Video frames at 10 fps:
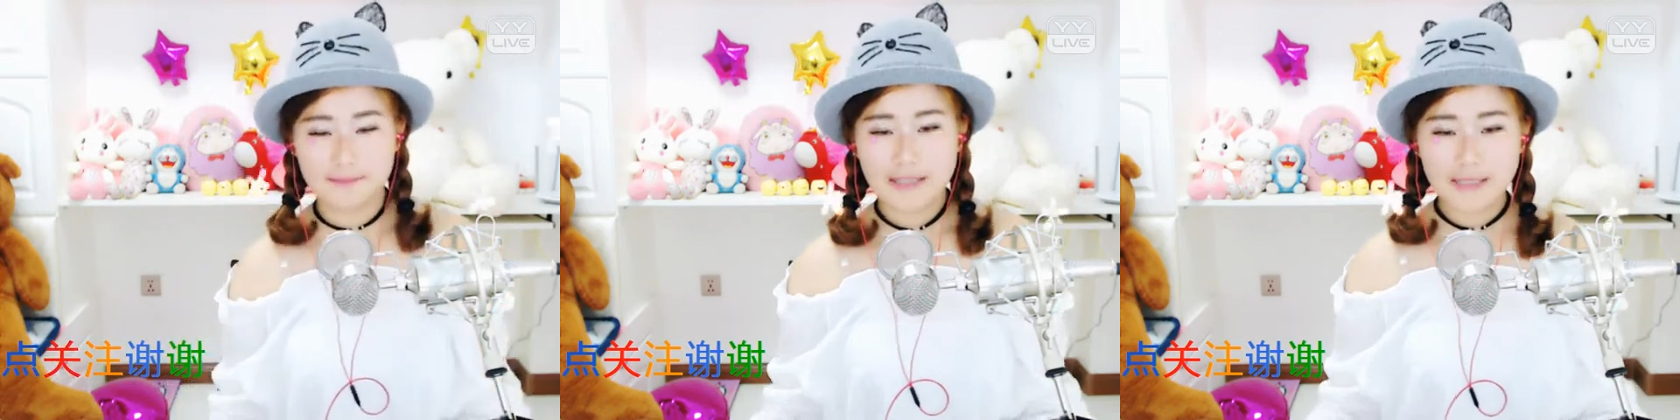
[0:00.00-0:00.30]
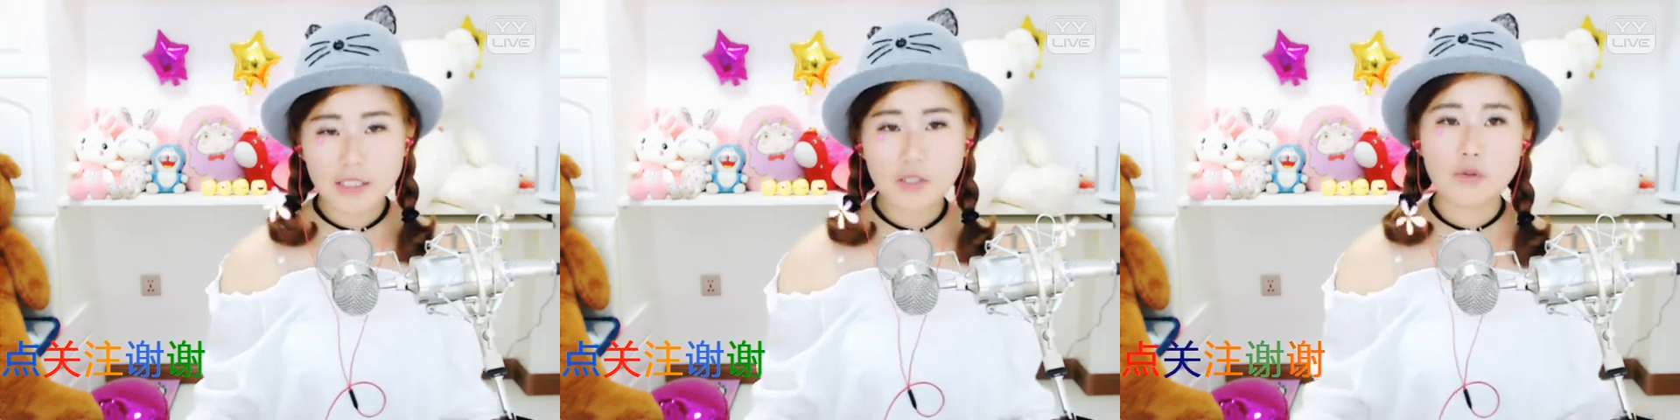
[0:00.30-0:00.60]

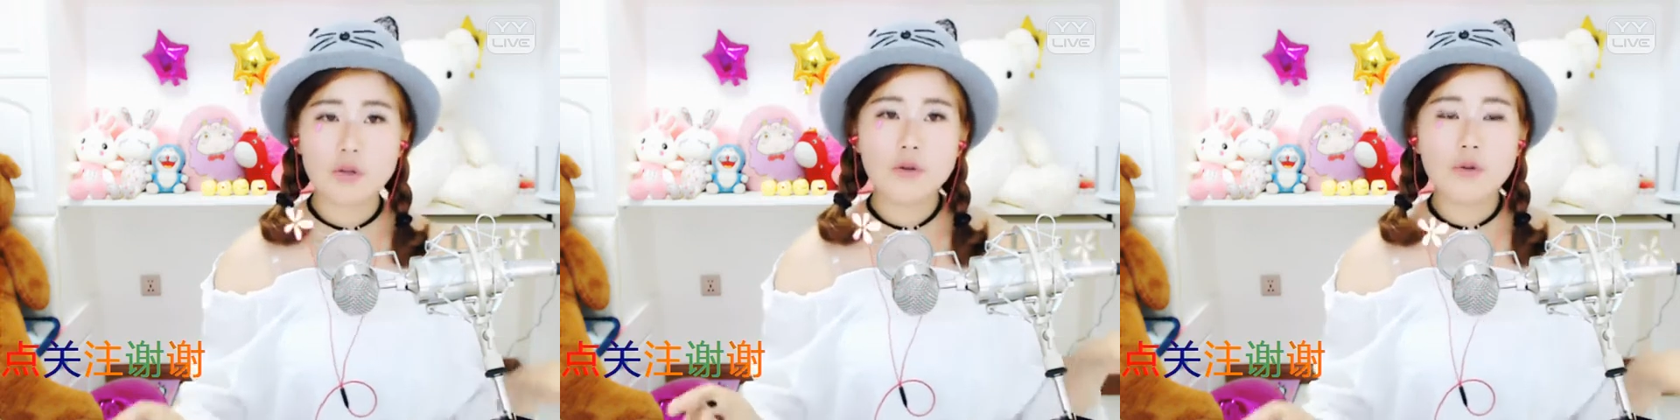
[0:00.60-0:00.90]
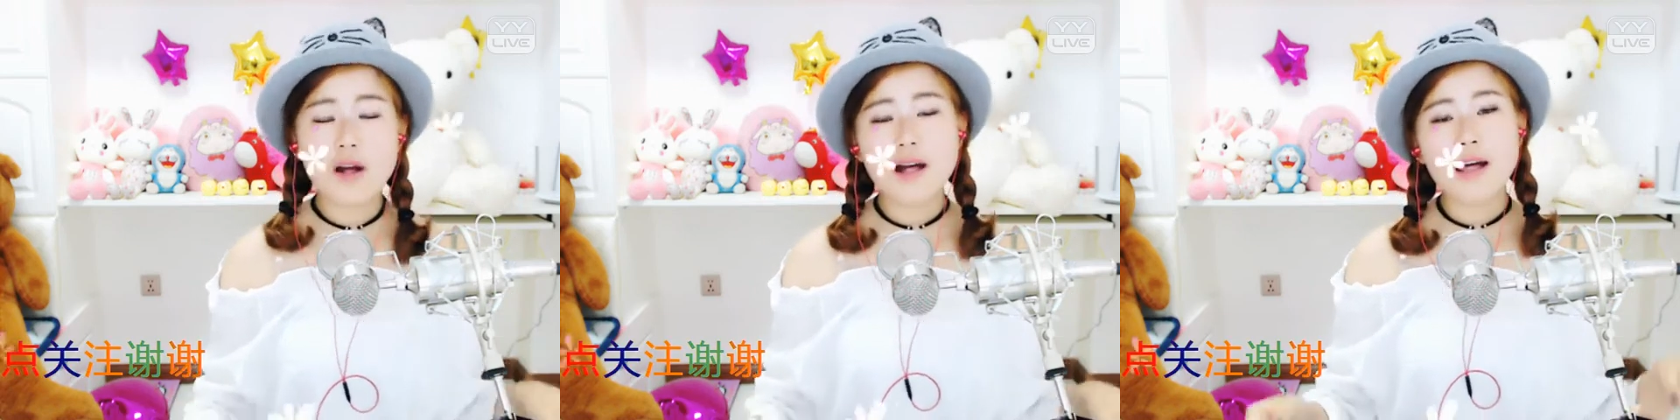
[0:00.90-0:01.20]
你说过
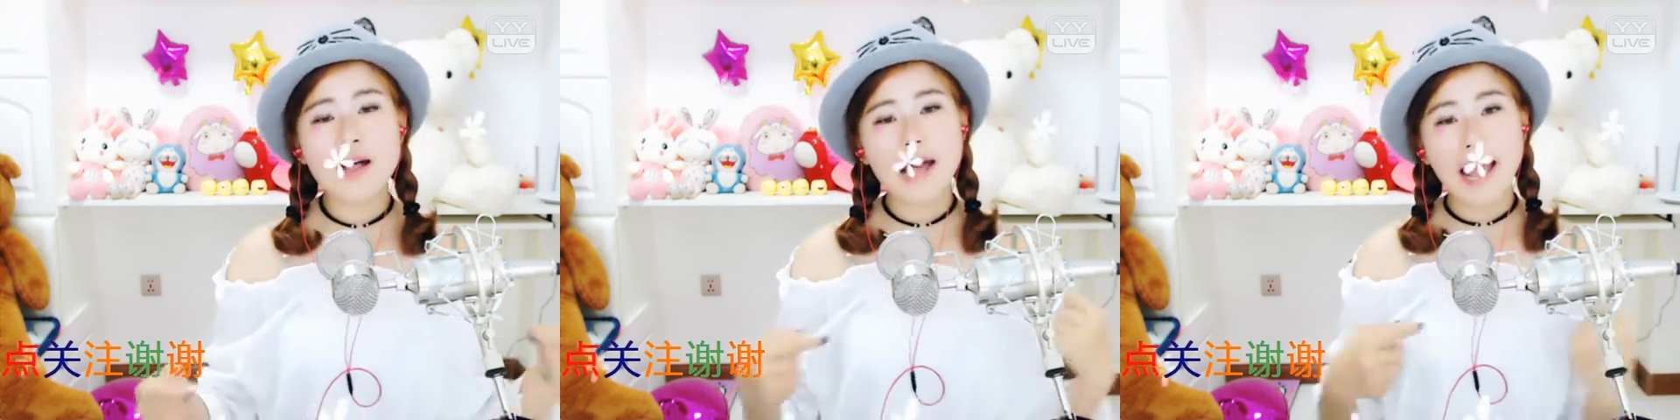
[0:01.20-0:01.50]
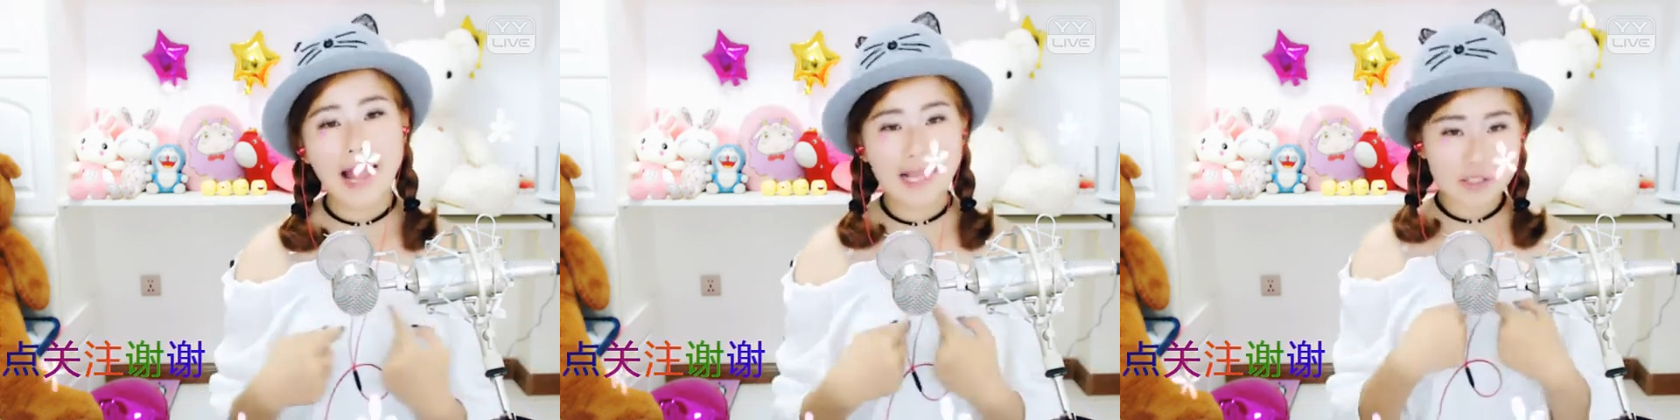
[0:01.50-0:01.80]

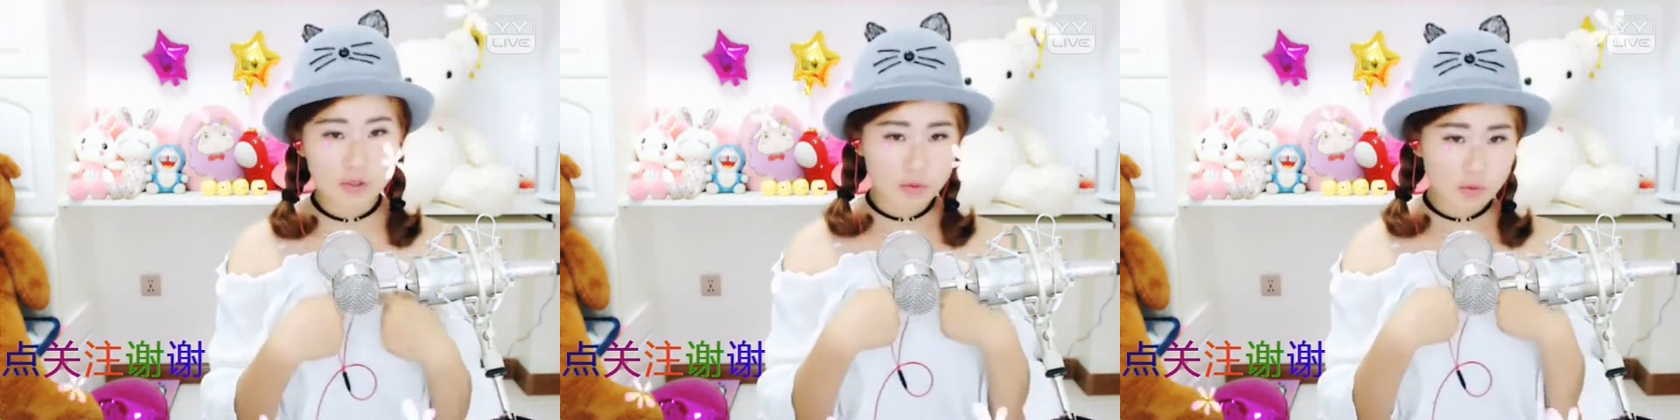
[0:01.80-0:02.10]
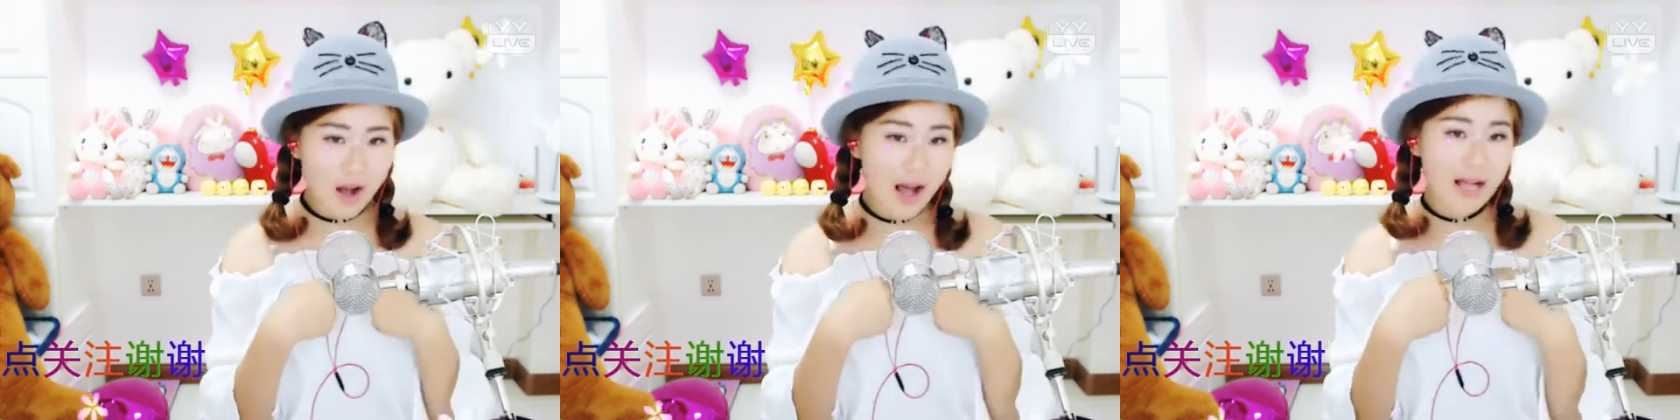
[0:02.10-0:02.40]
爱着
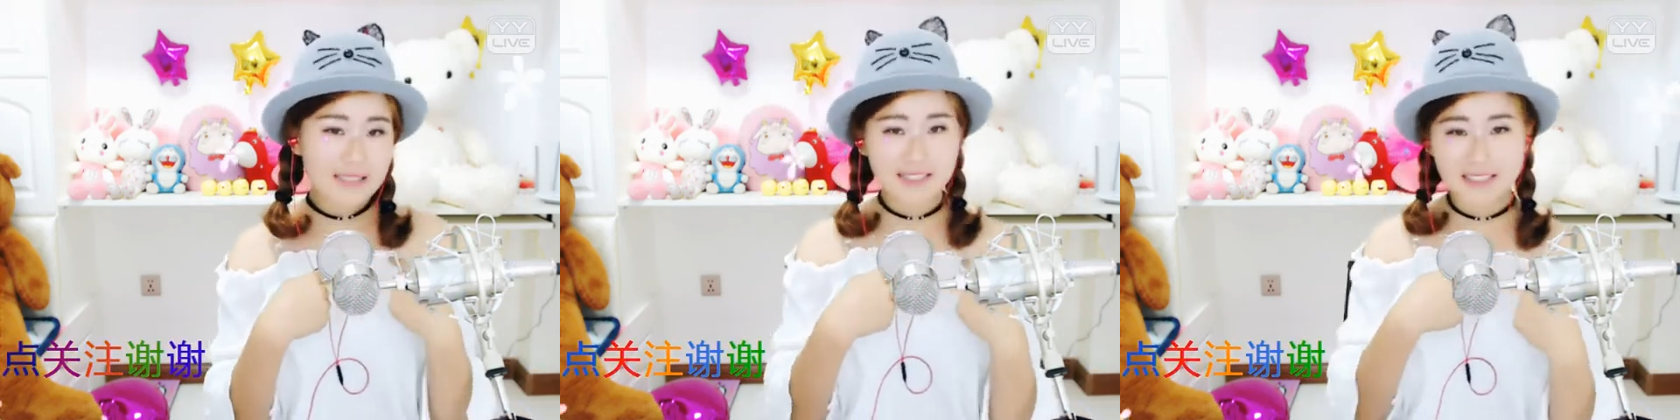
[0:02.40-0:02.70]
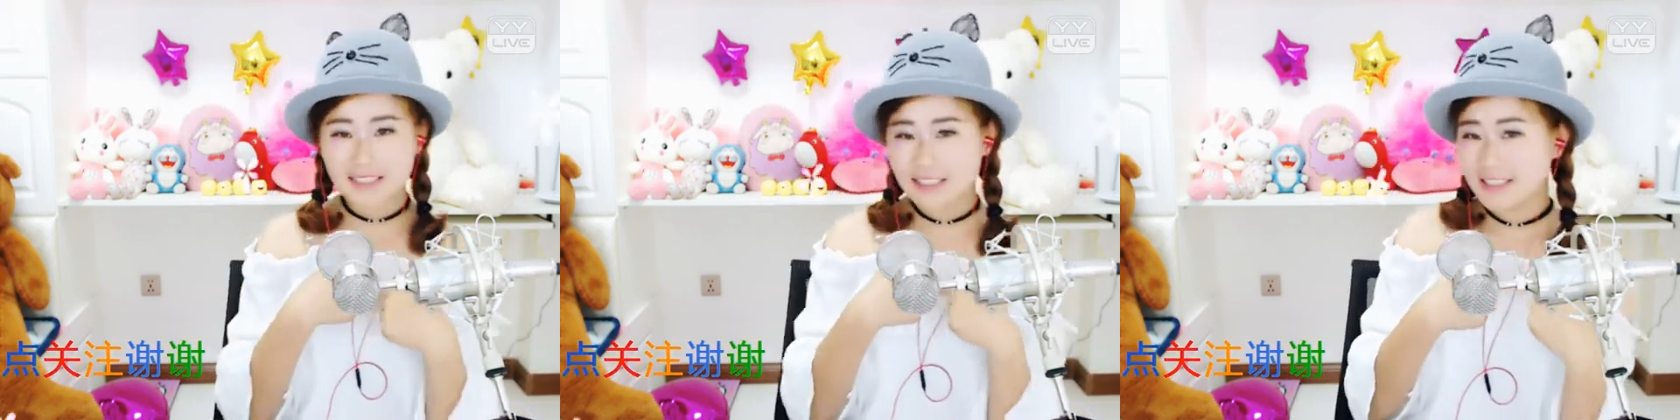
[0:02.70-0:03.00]
我
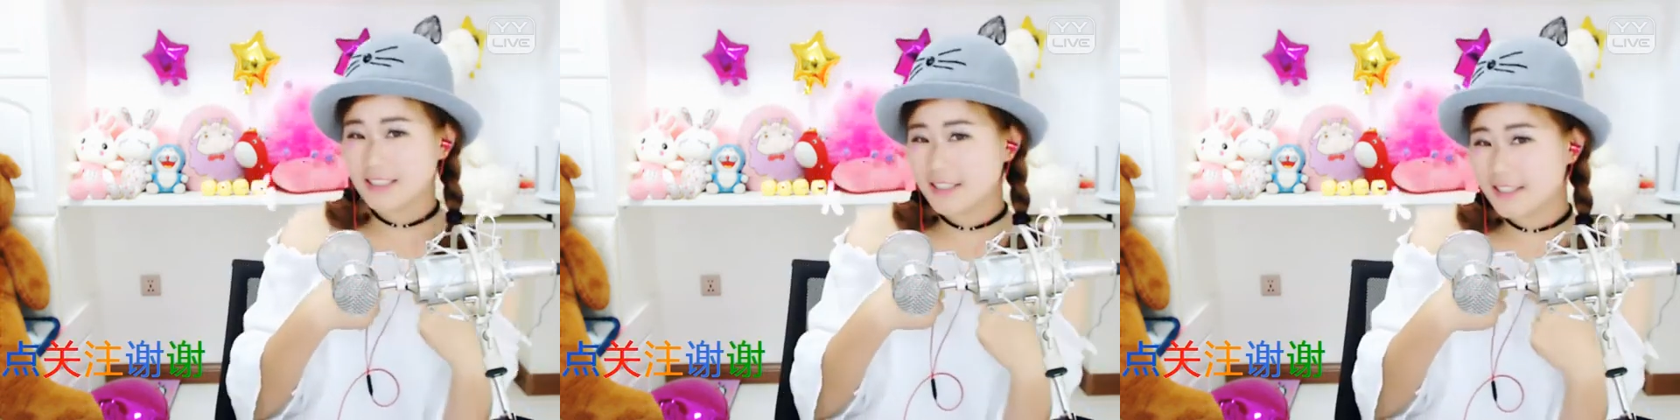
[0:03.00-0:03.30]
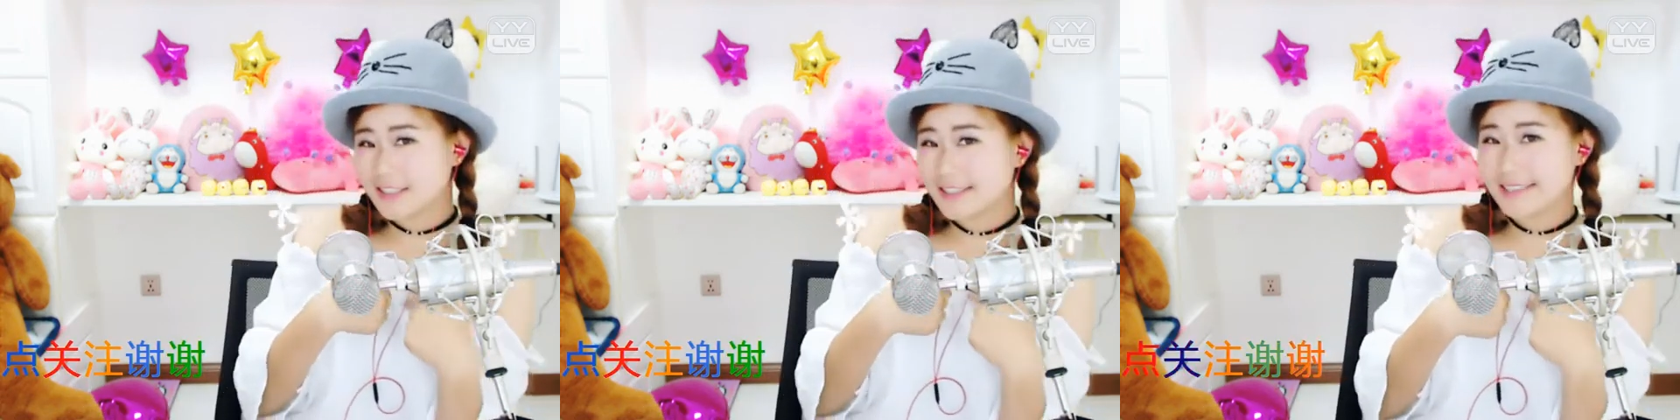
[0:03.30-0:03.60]
是真
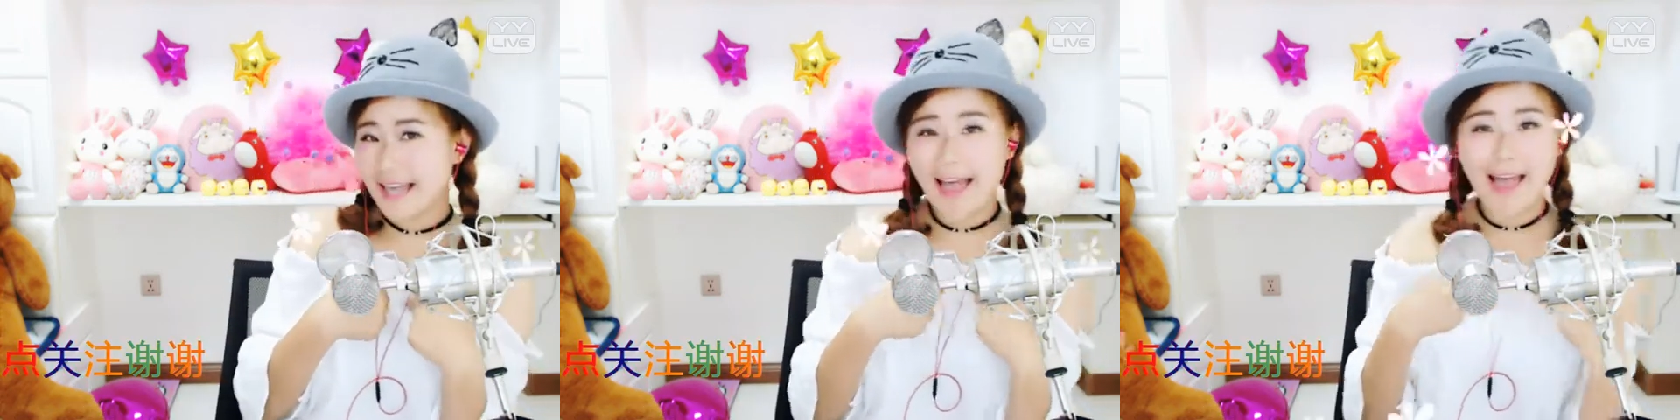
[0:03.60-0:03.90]
是假？